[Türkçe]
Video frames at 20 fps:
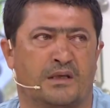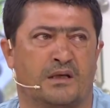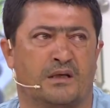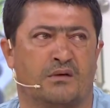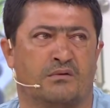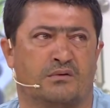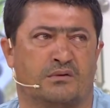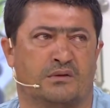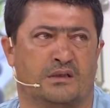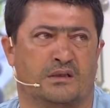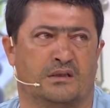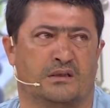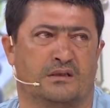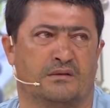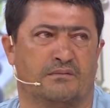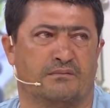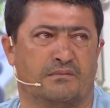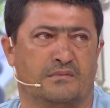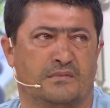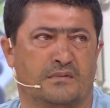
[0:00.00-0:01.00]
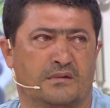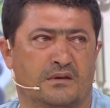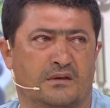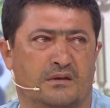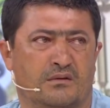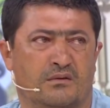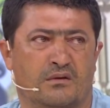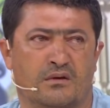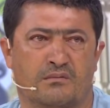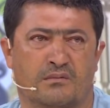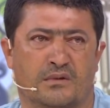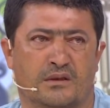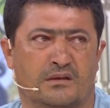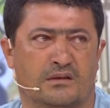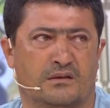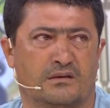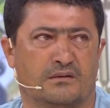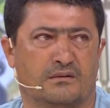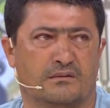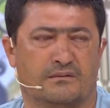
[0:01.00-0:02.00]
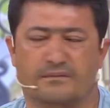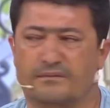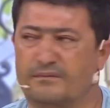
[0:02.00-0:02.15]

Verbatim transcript: bana bir kere gösterdi. Olmadı.